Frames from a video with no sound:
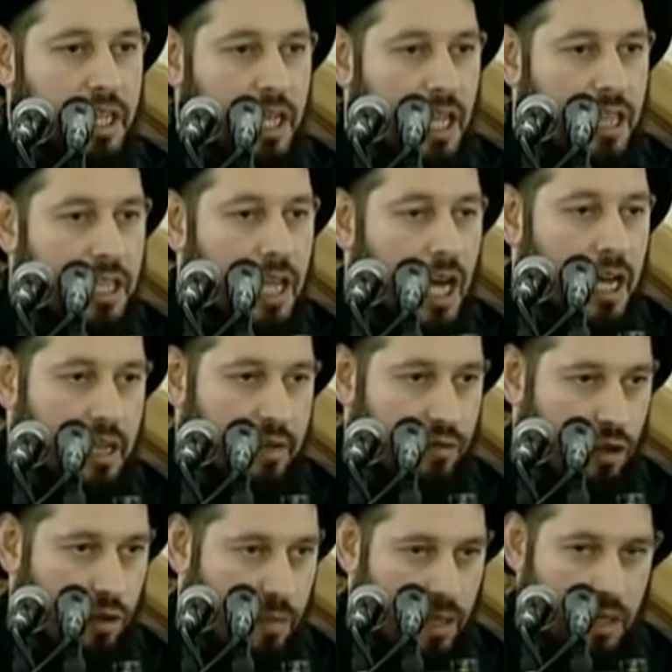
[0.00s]
الذين
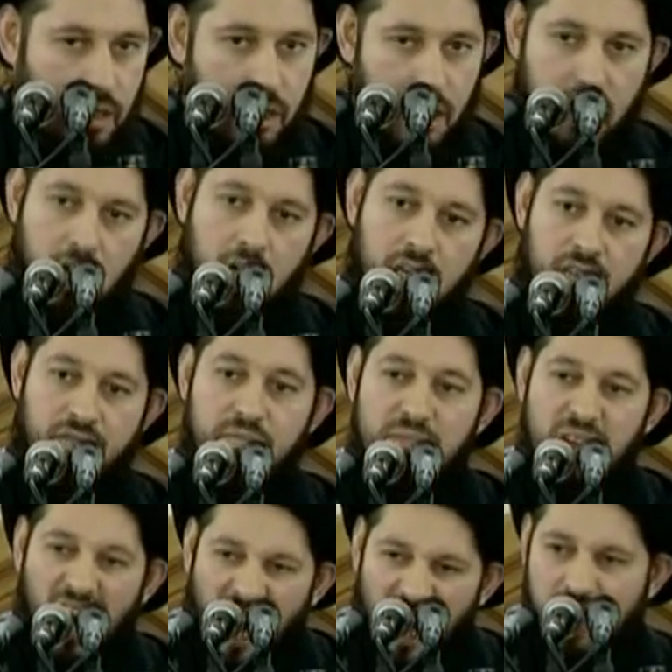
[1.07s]
أعرفهم أنا أنا أعرف
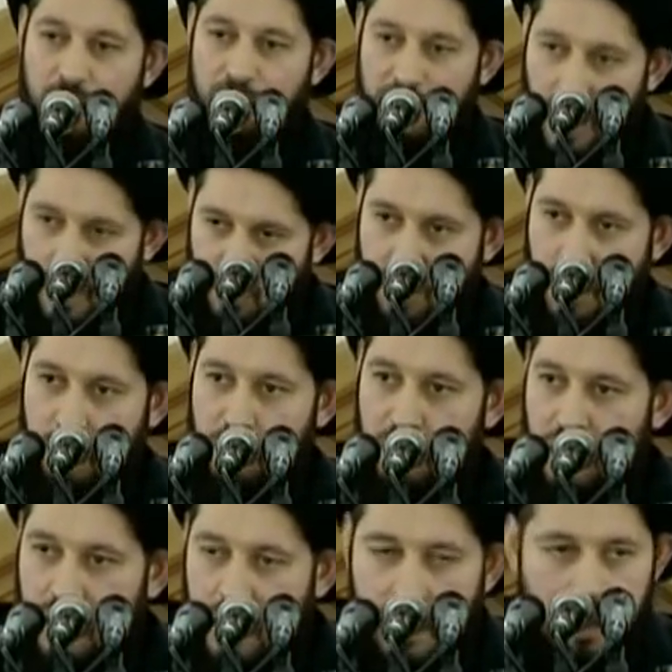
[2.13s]
مئات من
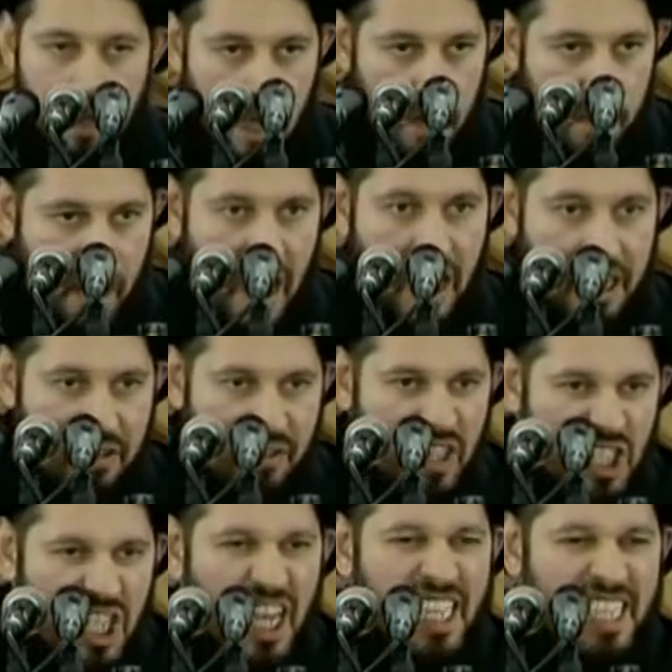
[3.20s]
المطبرين معرفة
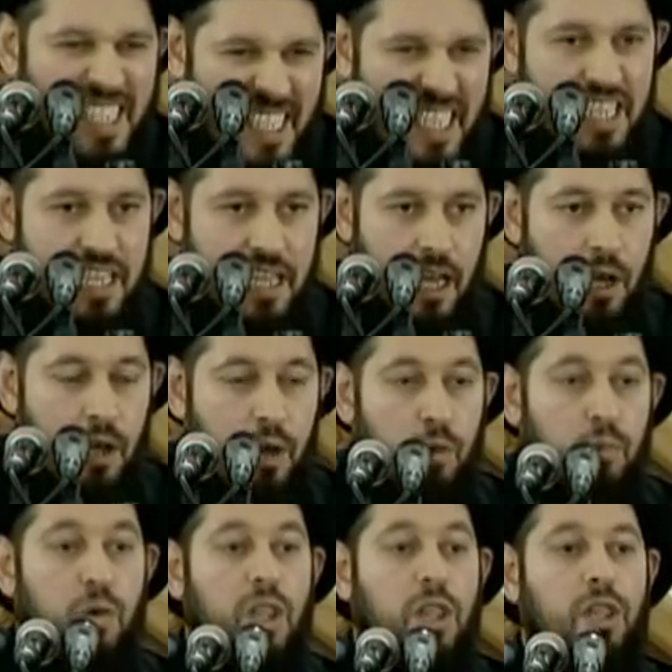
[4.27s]
شخصية
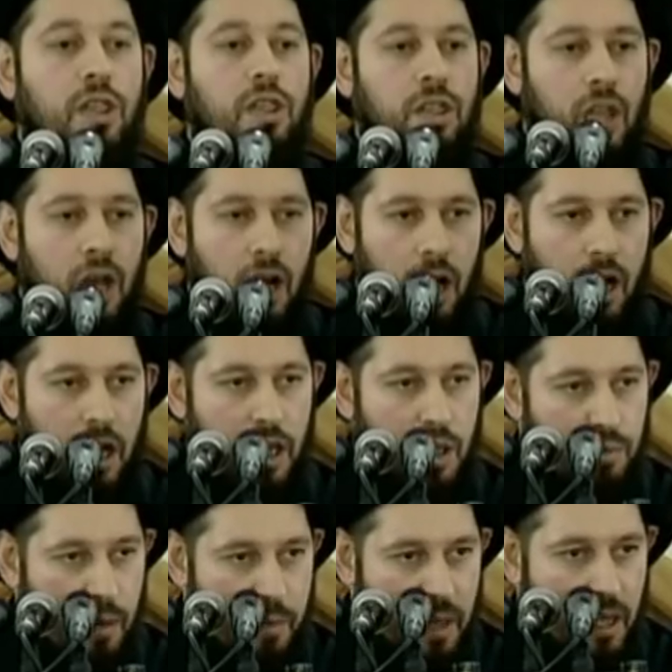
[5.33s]
والله
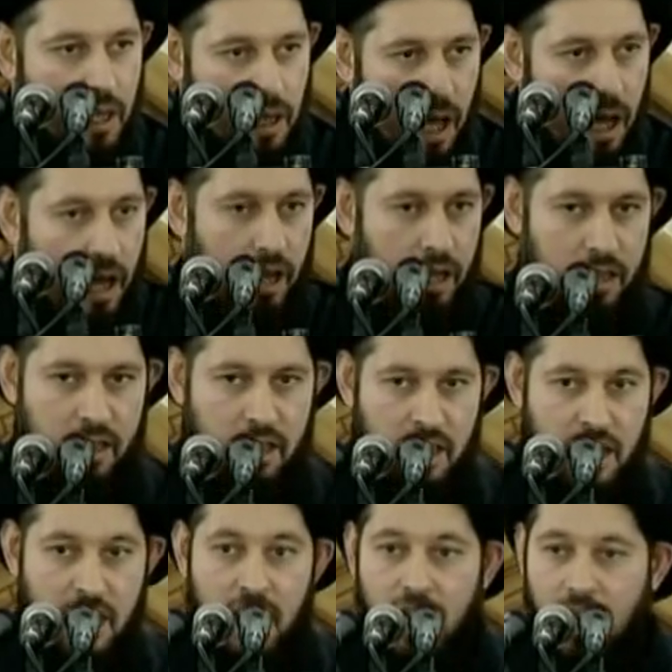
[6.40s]
وبالله
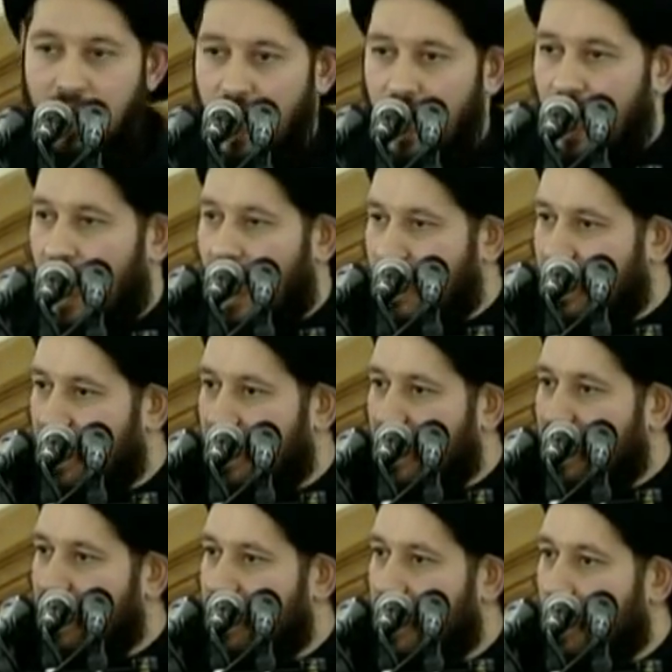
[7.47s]
لا
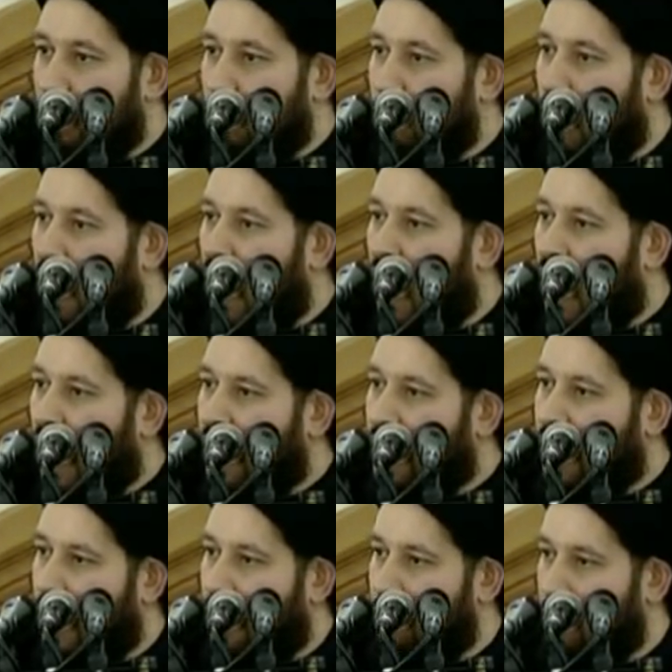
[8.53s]
أتذكر
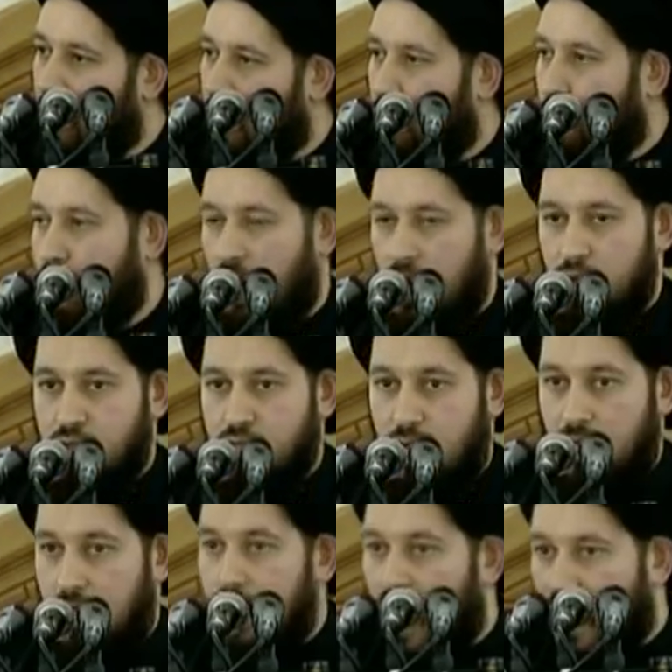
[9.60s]
واحدا منهم لا
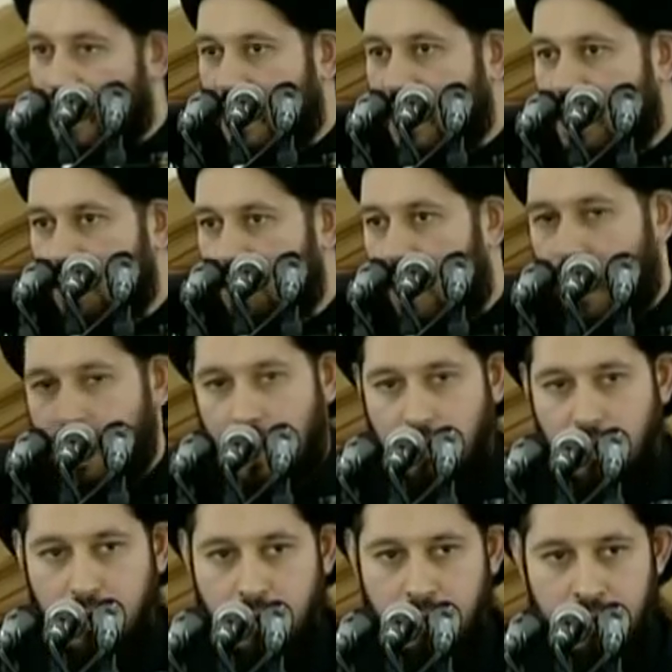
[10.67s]
يصلي لا أتذكر واحدا
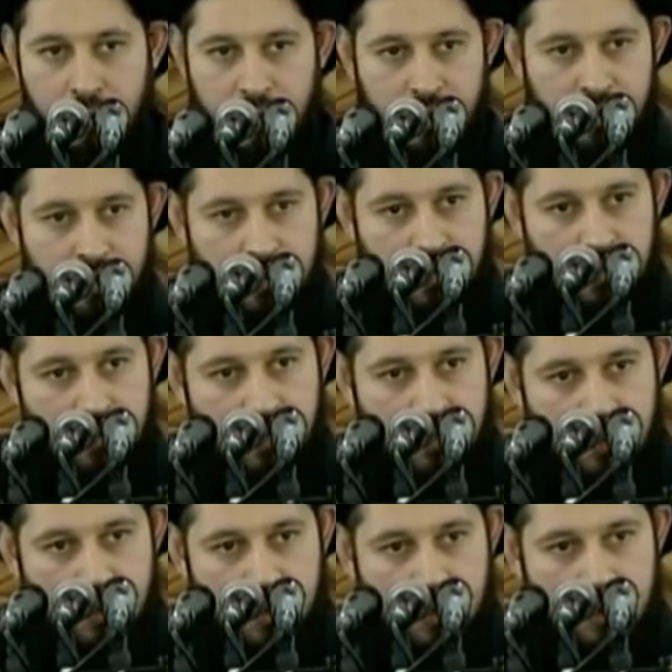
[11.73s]
منهم
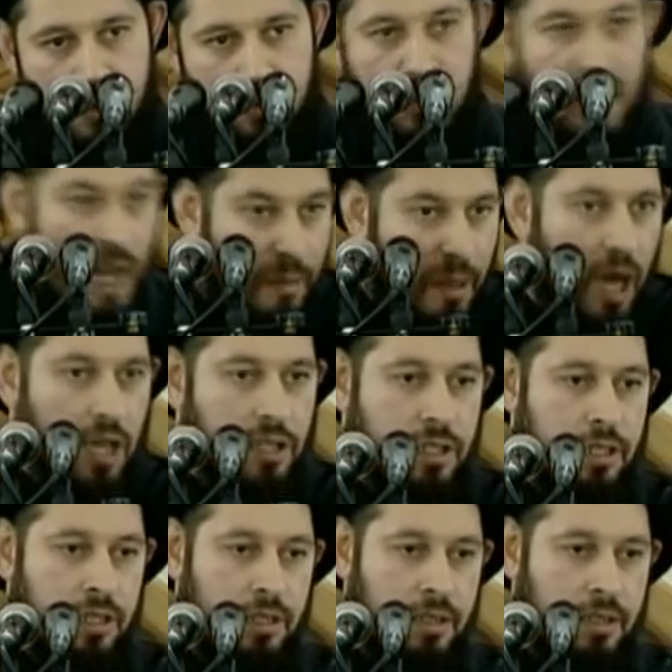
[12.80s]
من المئات